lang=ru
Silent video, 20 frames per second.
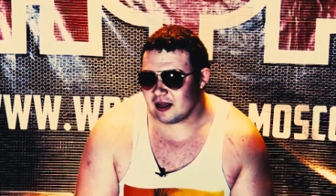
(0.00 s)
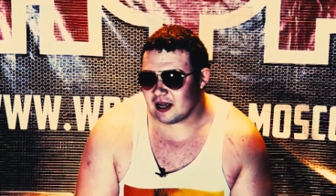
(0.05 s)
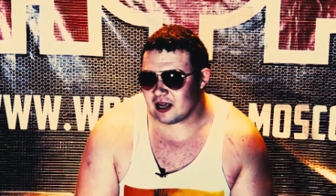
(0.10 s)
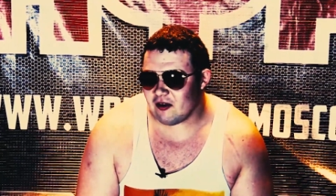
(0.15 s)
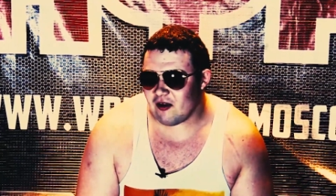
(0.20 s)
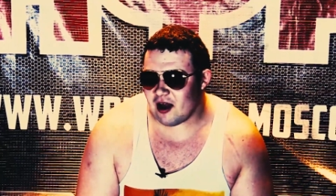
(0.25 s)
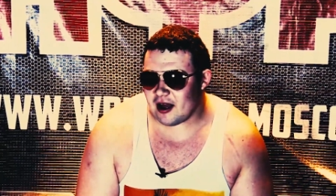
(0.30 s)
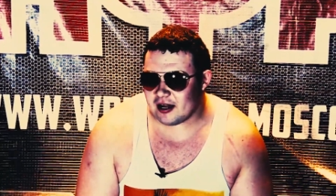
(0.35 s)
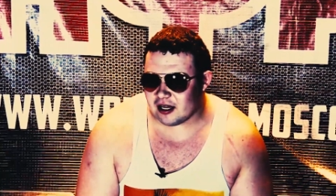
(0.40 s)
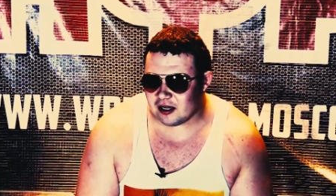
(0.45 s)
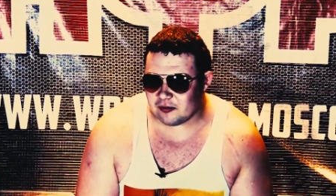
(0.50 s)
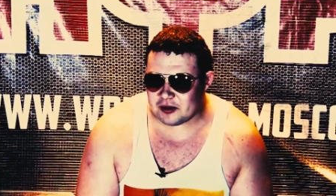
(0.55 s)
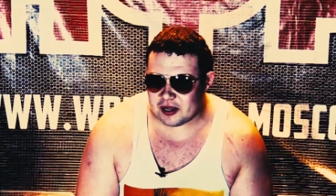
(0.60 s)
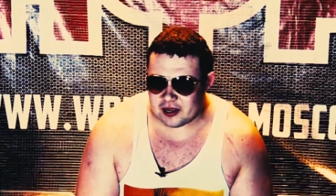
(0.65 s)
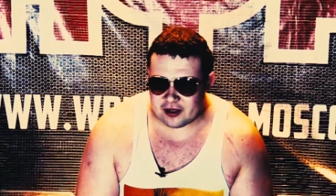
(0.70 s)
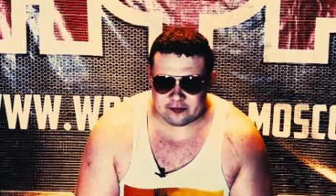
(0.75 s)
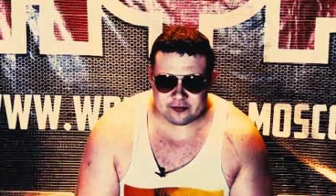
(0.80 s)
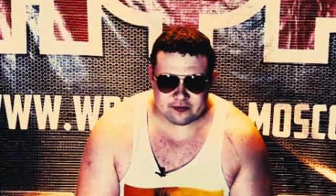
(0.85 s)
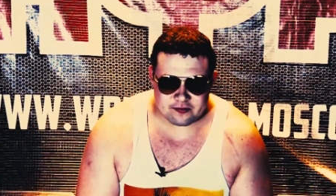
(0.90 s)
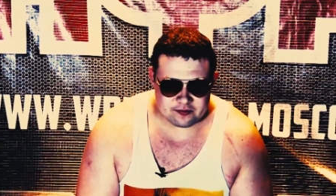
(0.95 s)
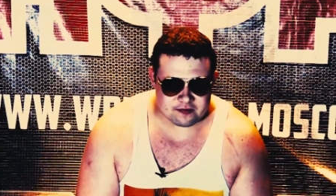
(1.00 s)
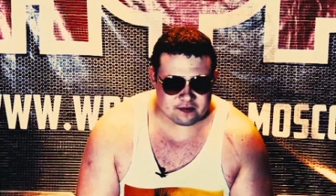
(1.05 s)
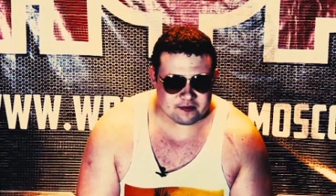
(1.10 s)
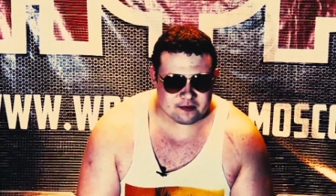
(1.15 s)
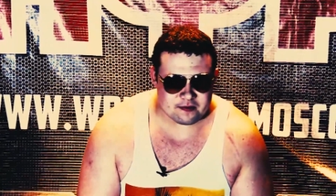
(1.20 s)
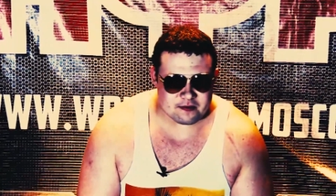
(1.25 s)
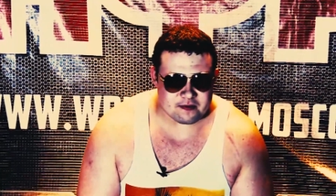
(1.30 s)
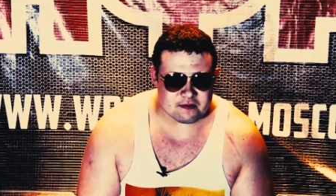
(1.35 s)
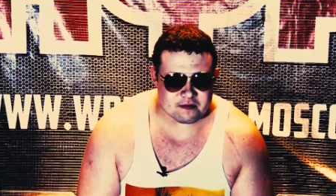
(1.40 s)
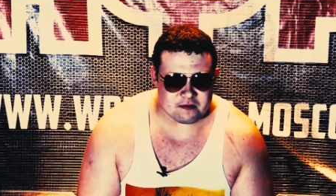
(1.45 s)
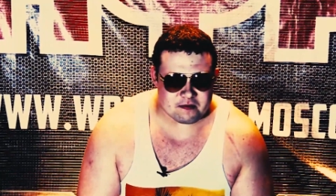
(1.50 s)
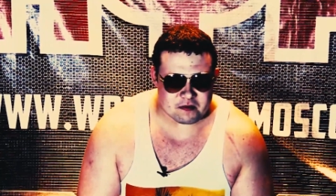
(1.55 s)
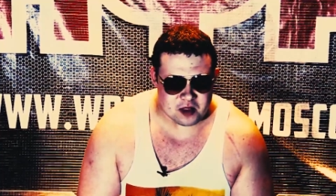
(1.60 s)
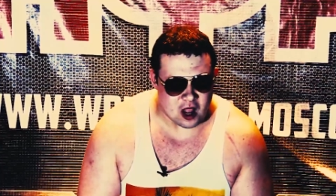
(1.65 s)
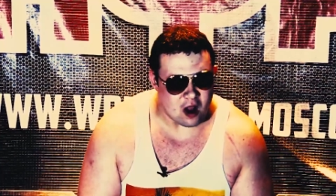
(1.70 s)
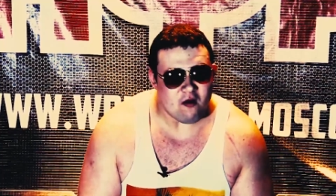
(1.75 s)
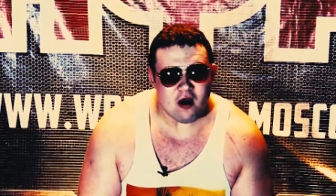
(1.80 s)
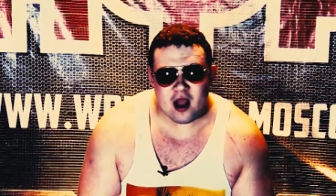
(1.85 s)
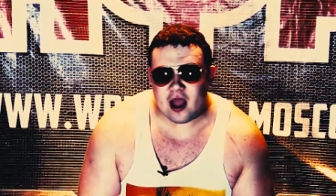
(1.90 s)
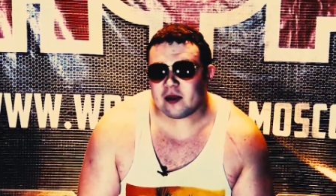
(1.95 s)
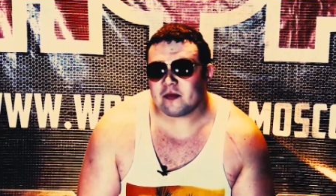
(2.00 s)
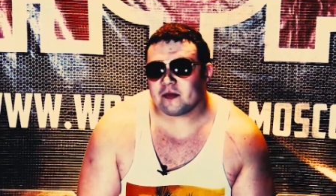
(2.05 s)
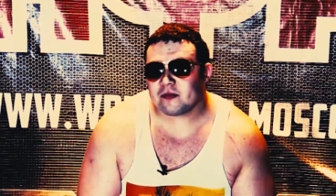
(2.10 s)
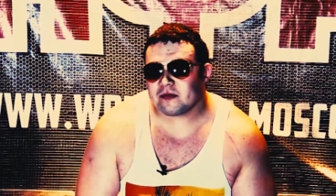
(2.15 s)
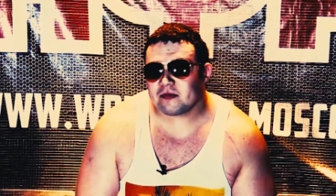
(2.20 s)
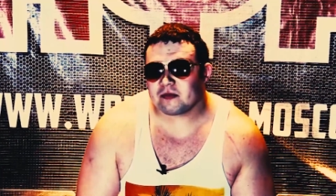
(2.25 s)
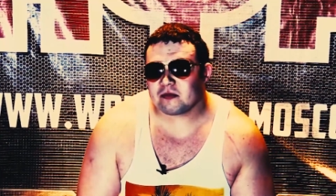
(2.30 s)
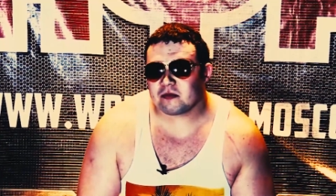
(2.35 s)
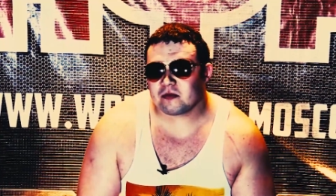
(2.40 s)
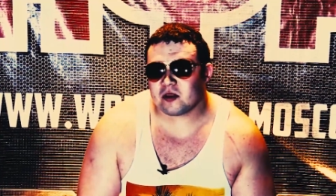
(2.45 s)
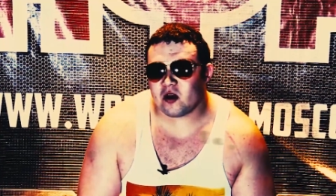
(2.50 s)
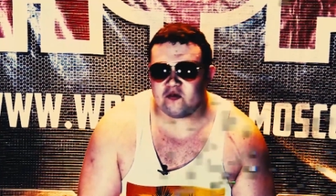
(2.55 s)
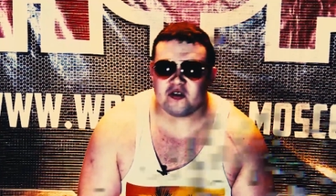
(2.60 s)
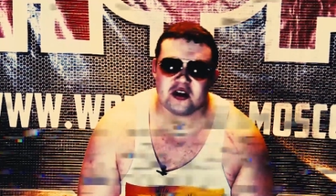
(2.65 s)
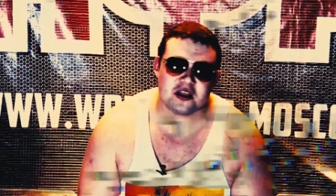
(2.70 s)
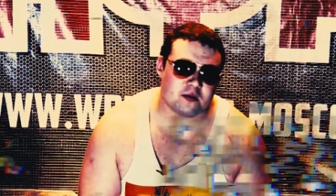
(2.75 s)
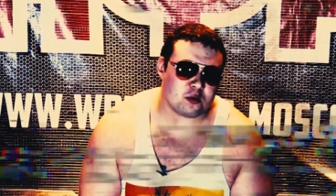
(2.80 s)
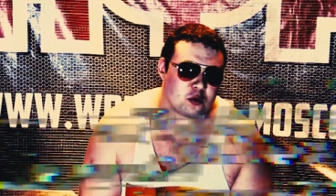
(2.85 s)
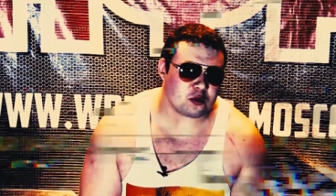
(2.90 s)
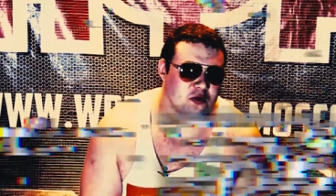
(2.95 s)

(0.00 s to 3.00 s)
говорил мне, давай, выйди